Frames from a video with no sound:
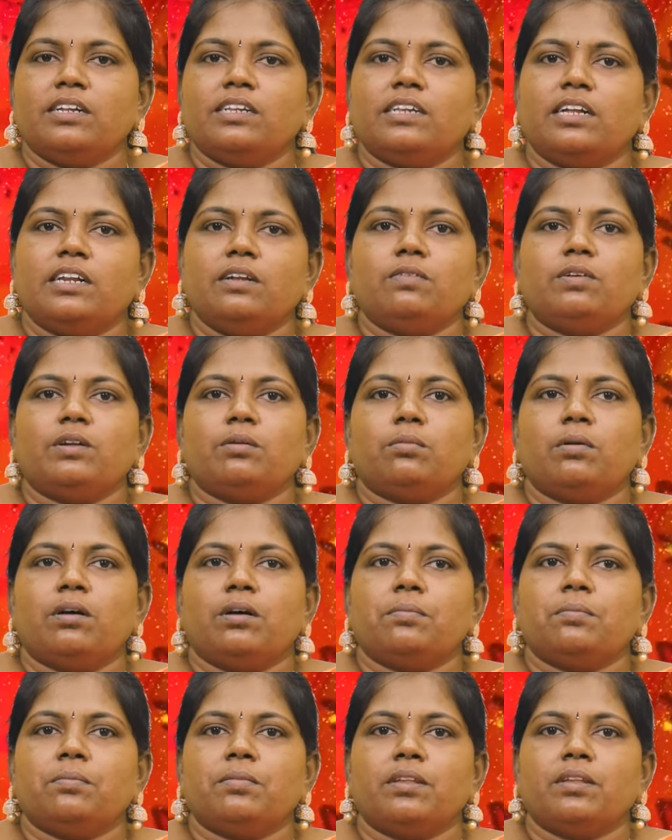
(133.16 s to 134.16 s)
சரி வருமா
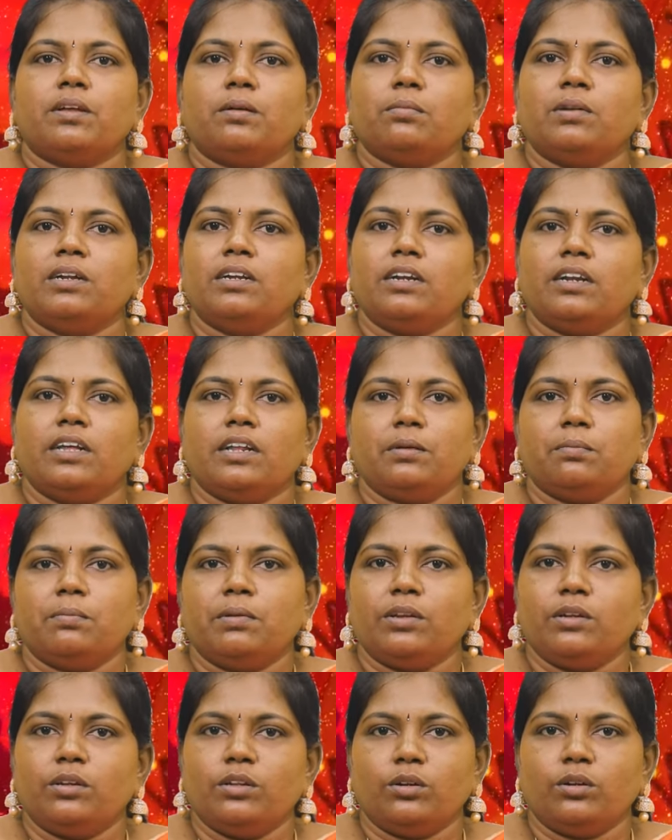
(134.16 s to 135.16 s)
அப்படின்னு நிறைய
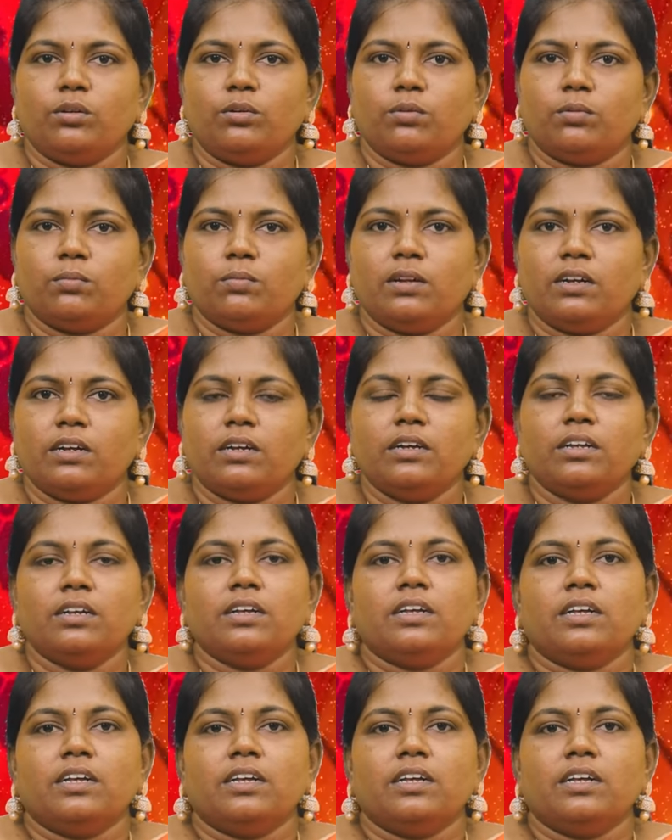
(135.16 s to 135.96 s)
பேருக்கு இருக்கும் ஏன்னா